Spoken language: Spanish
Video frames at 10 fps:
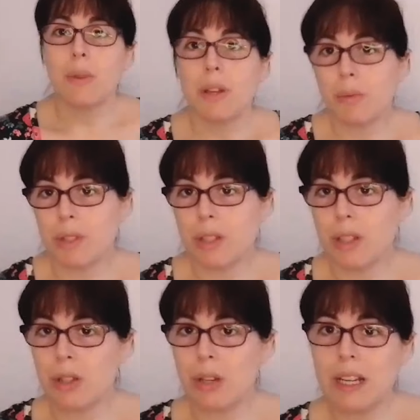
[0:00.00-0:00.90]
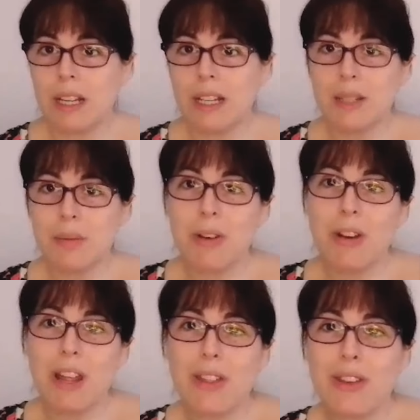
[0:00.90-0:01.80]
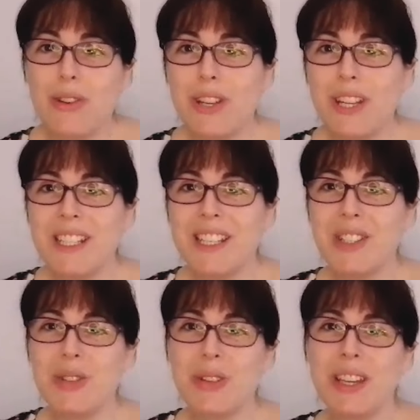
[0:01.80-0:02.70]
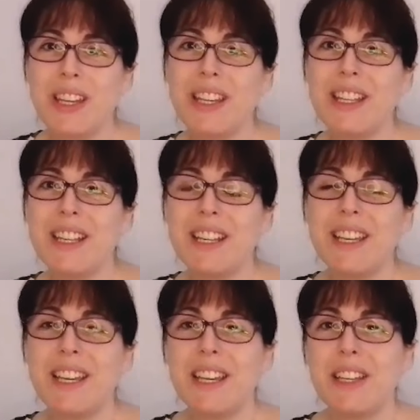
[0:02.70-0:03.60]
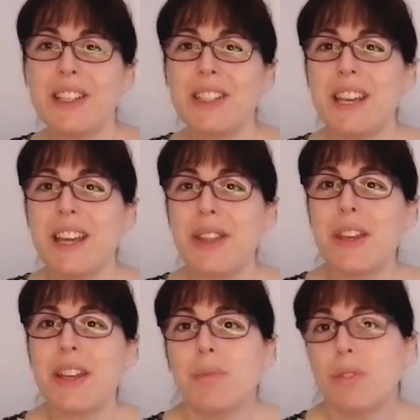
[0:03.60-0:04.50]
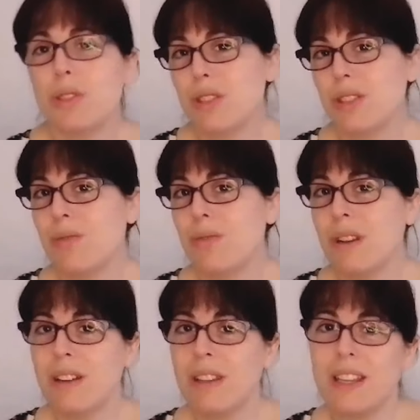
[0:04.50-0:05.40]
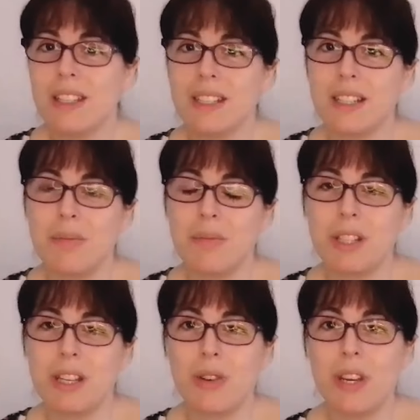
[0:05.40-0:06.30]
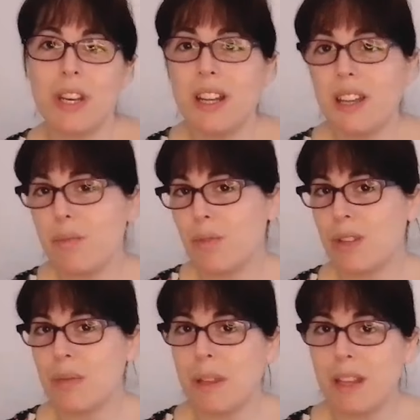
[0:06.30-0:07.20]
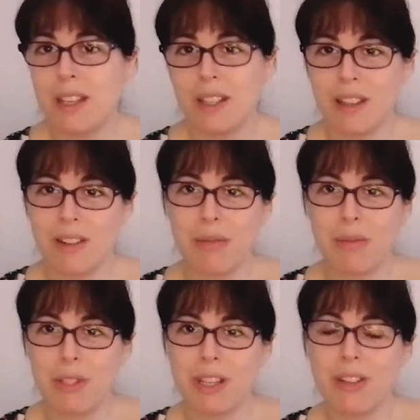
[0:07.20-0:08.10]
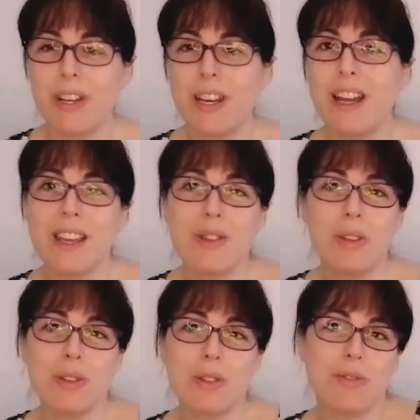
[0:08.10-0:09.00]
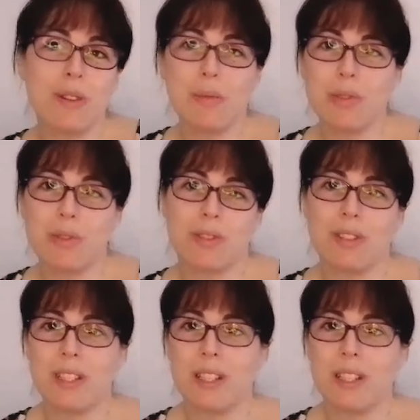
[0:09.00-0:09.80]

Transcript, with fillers: Bueno, pues entre todas las valoraciones y eso que, que, se hacen, pues una de ellas es la muestra de orina y pues le pedí que se hiciera una muestra de orina y cuando se fue, pues